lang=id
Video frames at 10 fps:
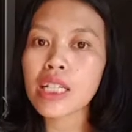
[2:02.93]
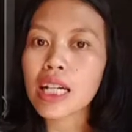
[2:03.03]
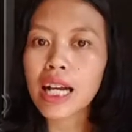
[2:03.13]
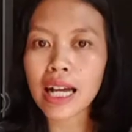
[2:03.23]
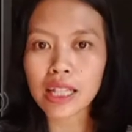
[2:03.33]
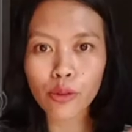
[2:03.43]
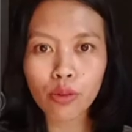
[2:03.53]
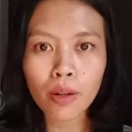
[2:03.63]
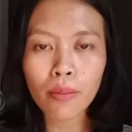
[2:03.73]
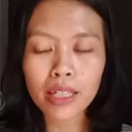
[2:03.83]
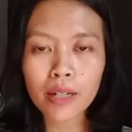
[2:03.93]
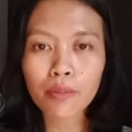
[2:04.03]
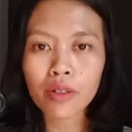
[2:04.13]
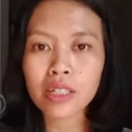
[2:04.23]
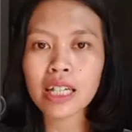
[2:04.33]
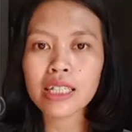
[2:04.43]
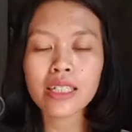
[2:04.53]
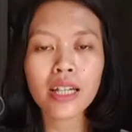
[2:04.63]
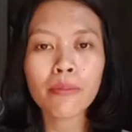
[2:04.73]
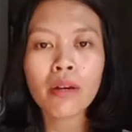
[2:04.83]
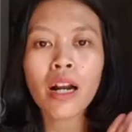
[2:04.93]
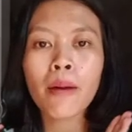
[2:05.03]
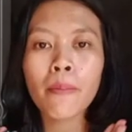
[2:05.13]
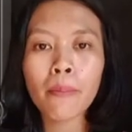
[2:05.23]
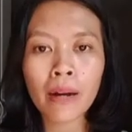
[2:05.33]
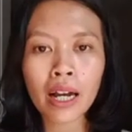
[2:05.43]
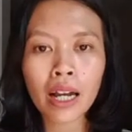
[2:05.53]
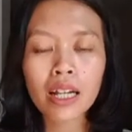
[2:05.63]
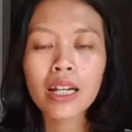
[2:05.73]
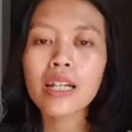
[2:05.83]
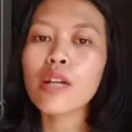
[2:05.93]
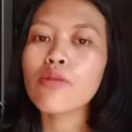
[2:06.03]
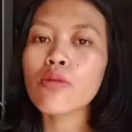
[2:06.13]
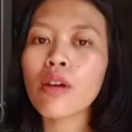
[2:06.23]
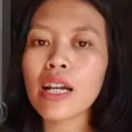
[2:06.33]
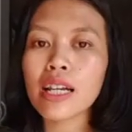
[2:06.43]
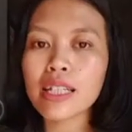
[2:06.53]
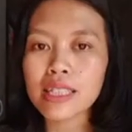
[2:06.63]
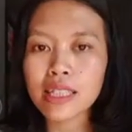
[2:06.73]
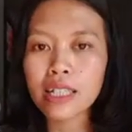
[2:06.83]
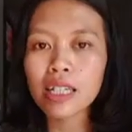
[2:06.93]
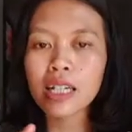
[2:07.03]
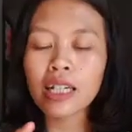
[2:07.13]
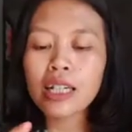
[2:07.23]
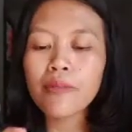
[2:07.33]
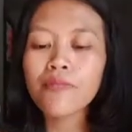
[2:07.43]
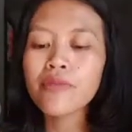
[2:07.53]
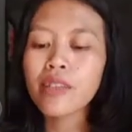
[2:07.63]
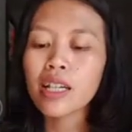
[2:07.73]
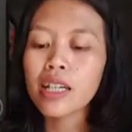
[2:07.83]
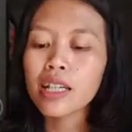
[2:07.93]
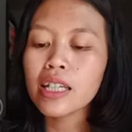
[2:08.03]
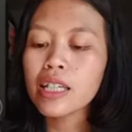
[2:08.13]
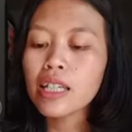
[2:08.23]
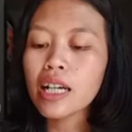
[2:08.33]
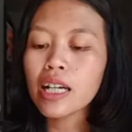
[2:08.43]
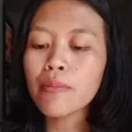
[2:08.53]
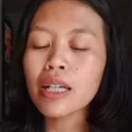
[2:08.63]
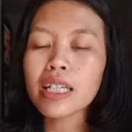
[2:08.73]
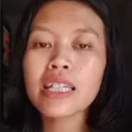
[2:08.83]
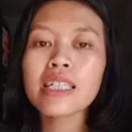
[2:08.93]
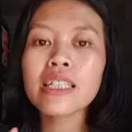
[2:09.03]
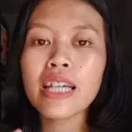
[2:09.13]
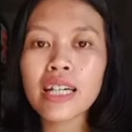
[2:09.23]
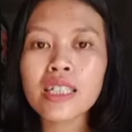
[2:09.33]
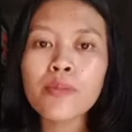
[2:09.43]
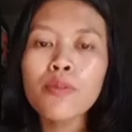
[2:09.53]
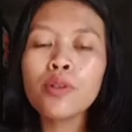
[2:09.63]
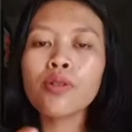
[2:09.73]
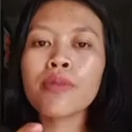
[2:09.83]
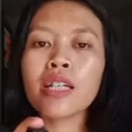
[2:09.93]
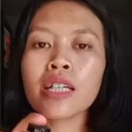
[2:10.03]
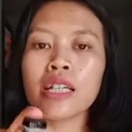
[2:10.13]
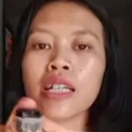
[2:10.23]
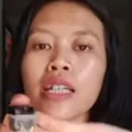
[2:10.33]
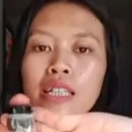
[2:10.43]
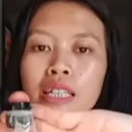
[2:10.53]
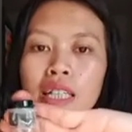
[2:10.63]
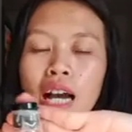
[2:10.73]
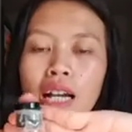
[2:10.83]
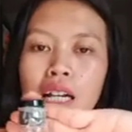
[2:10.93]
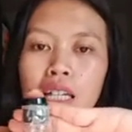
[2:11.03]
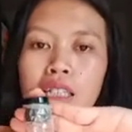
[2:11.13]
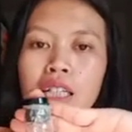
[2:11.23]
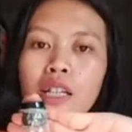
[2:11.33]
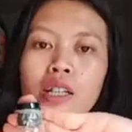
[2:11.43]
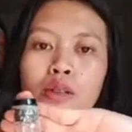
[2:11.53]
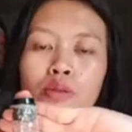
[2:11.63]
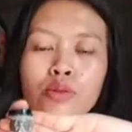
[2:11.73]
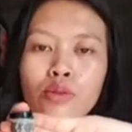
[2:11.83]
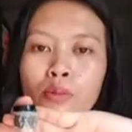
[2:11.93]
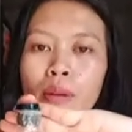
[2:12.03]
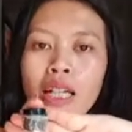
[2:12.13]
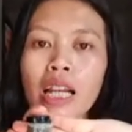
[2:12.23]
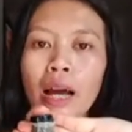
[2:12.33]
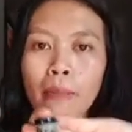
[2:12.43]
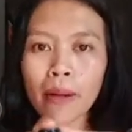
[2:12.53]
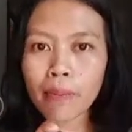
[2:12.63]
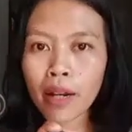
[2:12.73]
tergantung kemasan full size-nya berapa. Dan untuk harganya sendiri ini yang kemasan share 10 mili ini harganya itu cuma 18.000